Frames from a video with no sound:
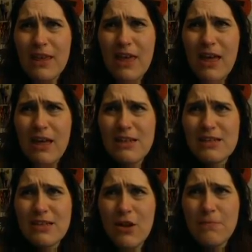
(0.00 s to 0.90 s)
ja,
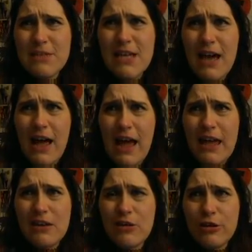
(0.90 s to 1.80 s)
ich glaube, die
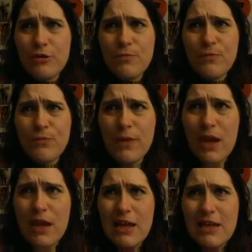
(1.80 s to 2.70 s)
eine,
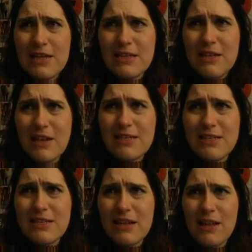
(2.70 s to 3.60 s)

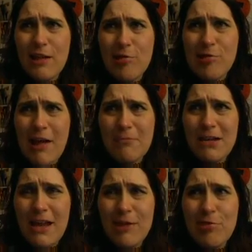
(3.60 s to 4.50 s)
das ist am
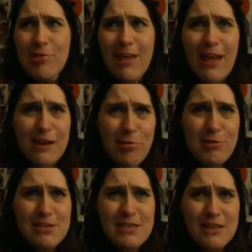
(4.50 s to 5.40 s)
längsten her, dass
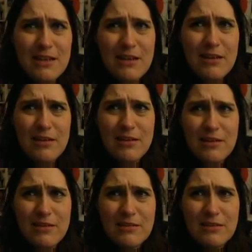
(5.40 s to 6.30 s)
ich die
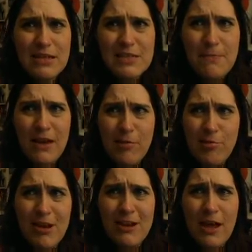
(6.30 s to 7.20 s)
äh, nicht mehr
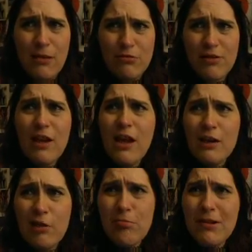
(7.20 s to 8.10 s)
gesehen habe.
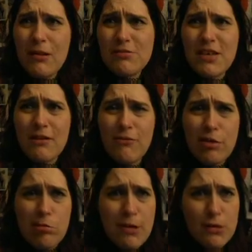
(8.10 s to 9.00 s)
Das war, glaube ich, irgendwie
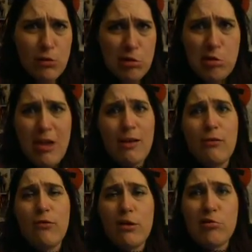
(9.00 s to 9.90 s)
2010
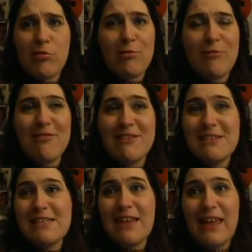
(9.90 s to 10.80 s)
gewesen.
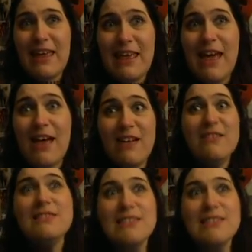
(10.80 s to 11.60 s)
Und äh, ja,